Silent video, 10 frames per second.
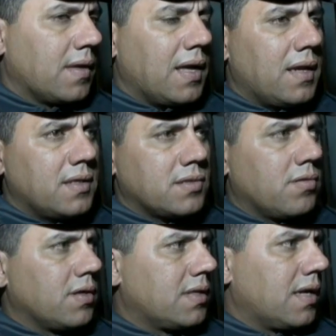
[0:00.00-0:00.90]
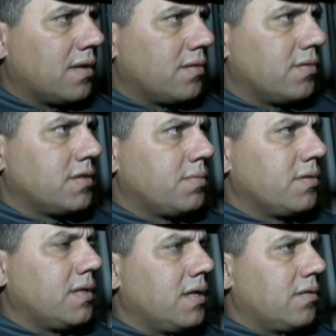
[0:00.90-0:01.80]
É, eles cortaram, não
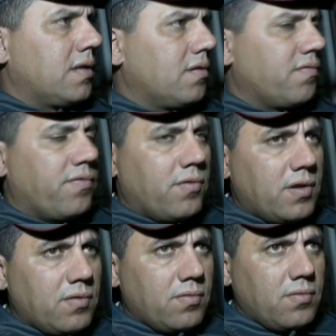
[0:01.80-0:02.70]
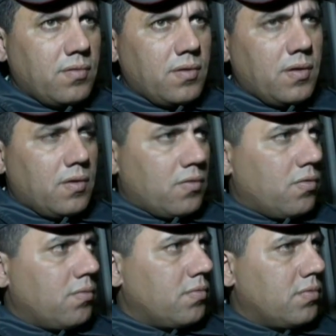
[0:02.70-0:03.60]
explodiram, né? Não foram
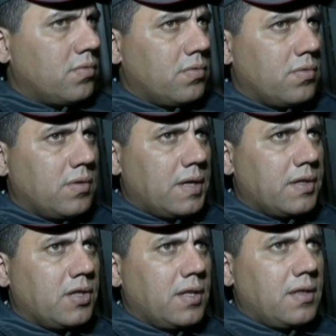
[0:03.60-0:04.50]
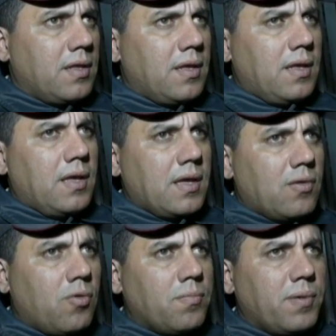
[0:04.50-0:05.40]
como a gente
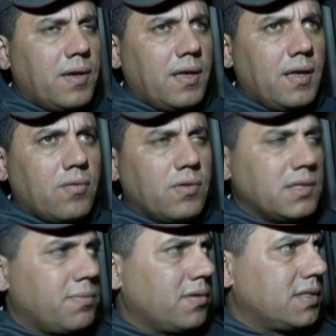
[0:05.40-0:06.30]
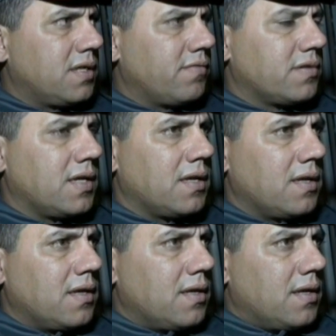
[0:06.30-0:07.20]
acompanha aí com explosivos, né?
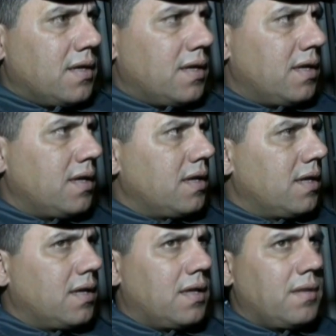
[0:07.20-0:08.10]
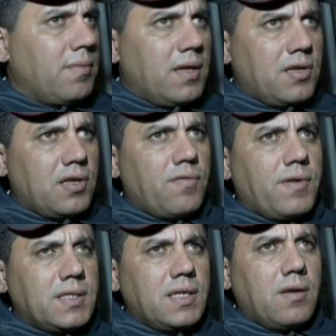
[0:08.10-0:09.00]
E Limeira já
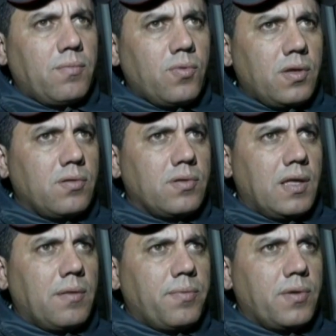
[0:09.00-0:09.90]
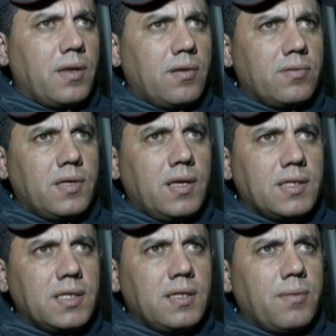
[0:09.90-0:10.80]
fazia muito tempo que não tinha
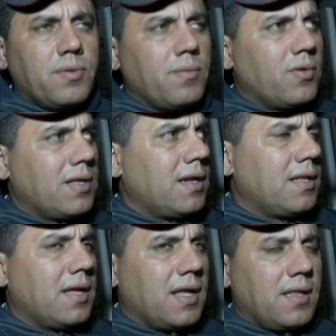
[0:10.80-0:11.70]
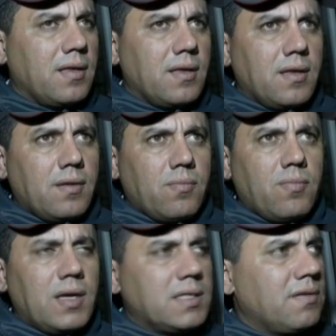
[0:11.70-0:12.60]
esse tipo de modalidade,
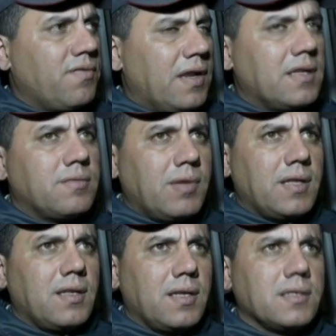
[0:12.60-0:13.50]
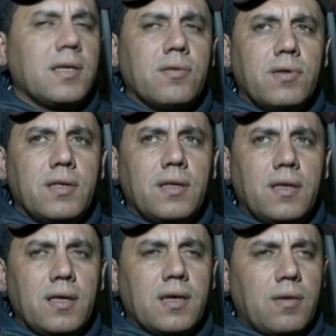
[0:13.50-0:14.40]
mas infelizmente nessa
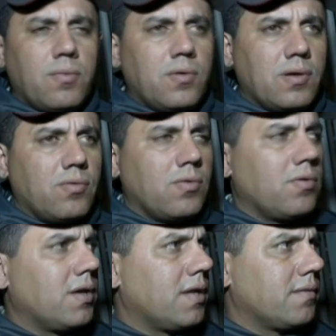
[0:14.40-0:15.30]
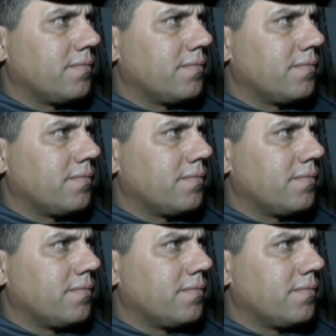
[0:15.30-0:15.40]
noite acabou ocorrendo.